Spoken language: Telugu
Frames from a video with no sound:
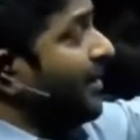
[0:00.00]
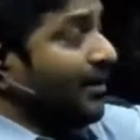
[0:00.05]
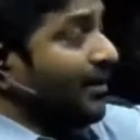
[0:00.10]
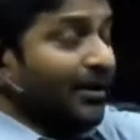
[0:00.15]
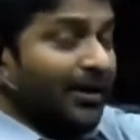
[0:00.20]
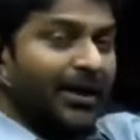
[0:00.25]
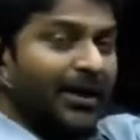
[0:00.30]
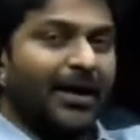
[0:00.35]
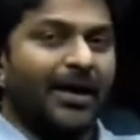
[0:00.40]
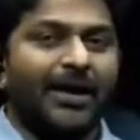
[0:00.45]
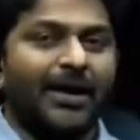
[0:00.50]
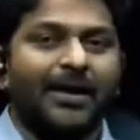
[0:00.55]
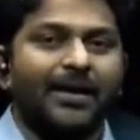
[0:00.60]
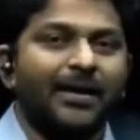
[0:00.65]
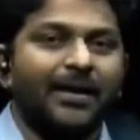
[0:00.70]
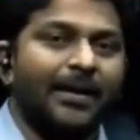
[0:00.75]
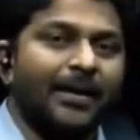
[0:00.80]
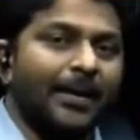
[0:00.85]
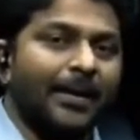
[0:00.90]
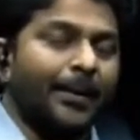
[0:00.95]
దీనిలోనే
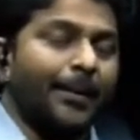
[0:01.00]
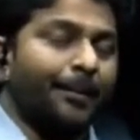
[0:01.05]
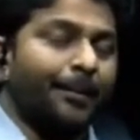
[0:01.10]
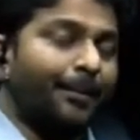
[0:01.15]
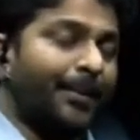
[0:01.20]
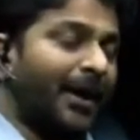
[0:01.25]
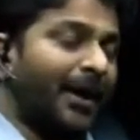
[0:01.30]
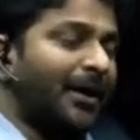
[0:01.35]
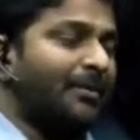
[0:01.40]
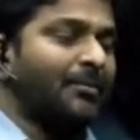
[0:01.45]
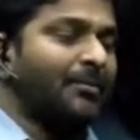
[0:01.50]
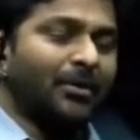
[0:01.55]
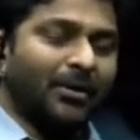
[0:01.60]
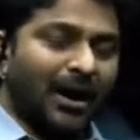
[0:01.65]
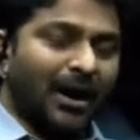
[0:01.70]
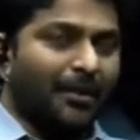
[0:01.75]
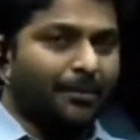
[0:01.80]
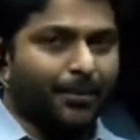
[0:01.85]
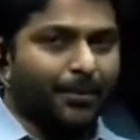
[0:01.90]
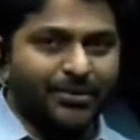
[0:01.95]
ప్రైమో
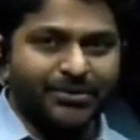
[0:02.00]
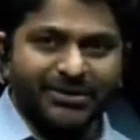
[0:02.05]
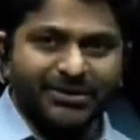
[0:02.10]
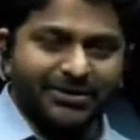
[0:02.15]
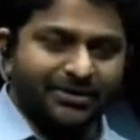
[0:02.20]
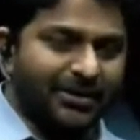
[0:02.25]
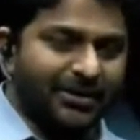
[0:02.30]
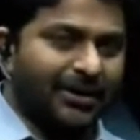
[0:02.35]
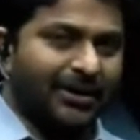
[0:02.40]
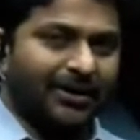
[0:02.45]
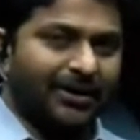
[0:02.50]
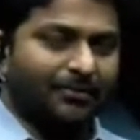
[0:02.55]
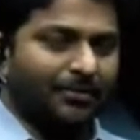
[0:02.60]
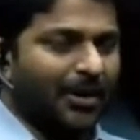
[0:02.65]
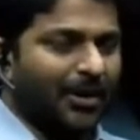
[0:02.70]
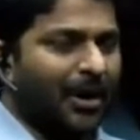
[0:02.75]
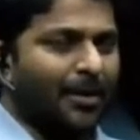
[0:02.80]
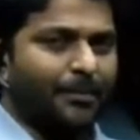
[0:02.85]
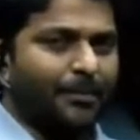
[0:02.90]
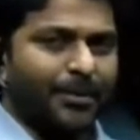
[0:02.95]
కాంపోజిట్ అని అంటాం
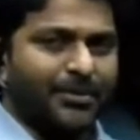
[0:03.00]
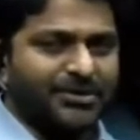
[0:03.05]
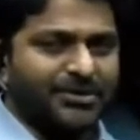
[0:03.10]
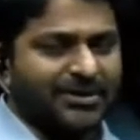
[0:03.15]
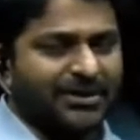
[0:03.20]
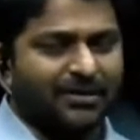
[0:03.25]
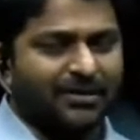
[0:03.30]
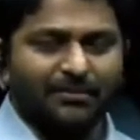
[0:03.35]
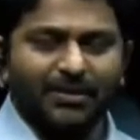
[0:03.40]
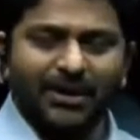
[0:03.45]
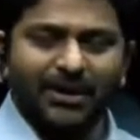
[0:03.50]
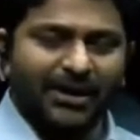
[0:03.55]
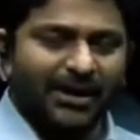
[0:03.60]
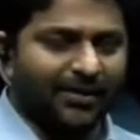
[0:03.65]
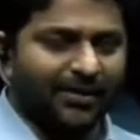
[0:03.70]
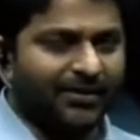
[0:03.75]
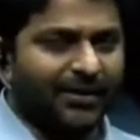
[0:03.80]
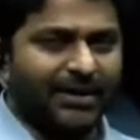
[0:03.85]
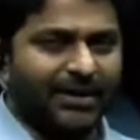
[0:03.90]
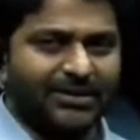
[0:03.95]
కాంపోజిట్ నెంబర్
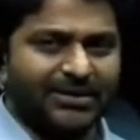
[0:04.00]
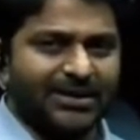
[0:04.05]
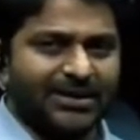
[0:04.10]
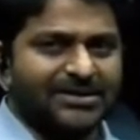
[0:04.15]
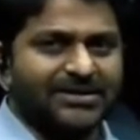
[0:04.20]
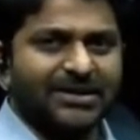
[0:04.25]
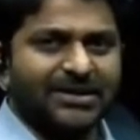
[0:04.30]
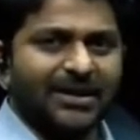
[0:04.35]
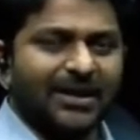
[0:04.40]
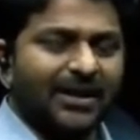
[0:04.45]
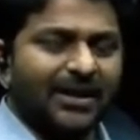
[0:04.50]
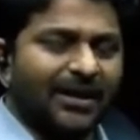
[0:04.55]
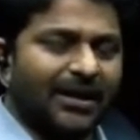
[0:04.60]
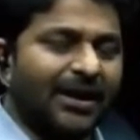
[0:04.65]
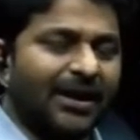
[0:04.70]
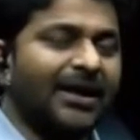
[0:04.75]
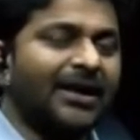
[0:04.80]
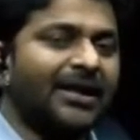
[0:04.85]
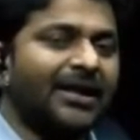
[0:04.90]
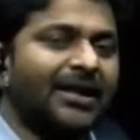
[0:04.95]
అంటే అందరికీ తెలిసిందే
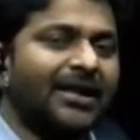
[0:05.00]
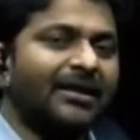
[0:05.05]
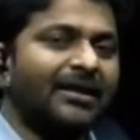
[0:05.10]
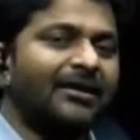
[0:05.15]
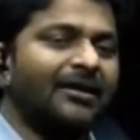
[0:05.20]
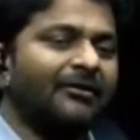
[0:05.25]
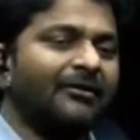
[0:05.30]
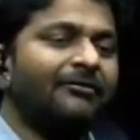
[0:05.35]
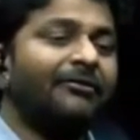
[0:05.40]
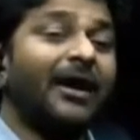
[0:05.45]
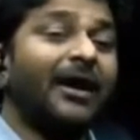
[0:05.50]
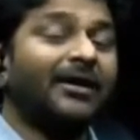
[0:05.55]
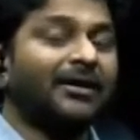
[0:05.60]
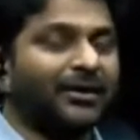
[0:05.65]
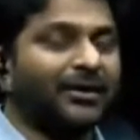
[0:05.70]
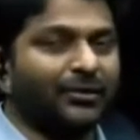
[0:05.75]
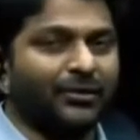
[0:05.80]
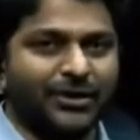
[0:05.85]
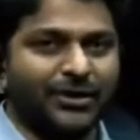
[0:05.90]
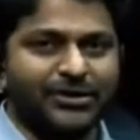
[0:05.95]
ఏంటి
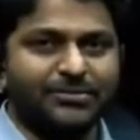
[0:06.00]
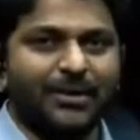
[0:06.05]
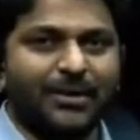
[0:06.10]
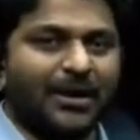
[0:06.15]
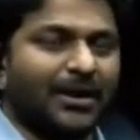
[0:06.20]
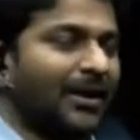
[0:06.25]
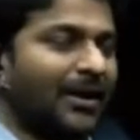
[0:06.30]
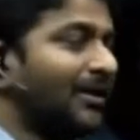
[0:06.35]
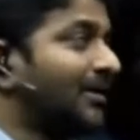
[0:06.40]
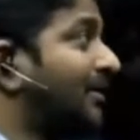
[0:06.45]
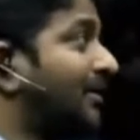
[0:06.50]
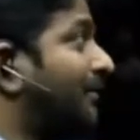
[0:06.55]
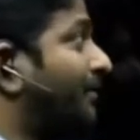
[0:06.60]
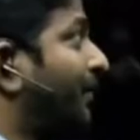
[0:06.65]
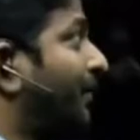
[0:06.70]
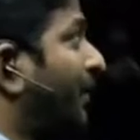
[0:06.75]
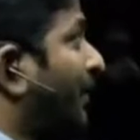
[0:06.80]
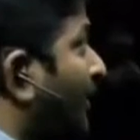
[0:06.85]
ఫ్యాక్టర్ గురించి మాట్లాడుతున్నాం